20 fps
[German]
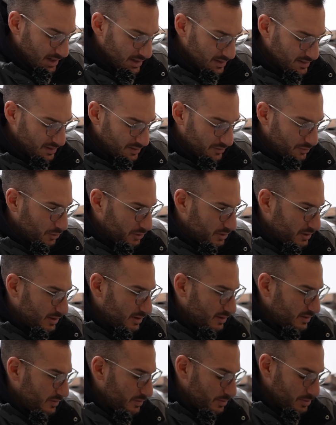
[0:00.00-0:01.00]
einzige Vorteil
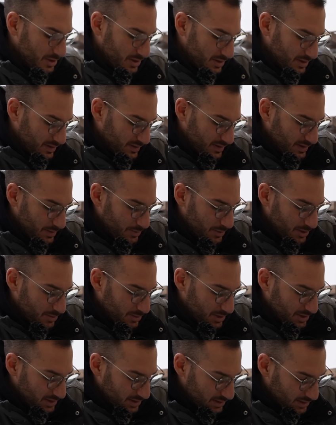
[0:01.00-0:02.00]
ist, wenn man das jetzt einmal
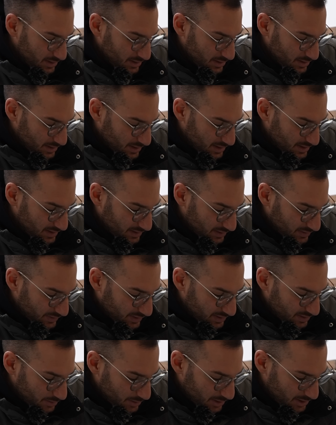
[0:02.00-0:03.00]
gemacht hat, ne, dann geht das
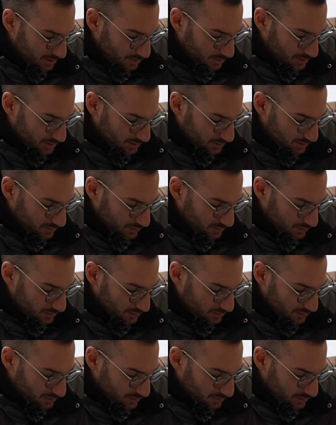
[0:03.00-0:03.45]
zweite Mal immer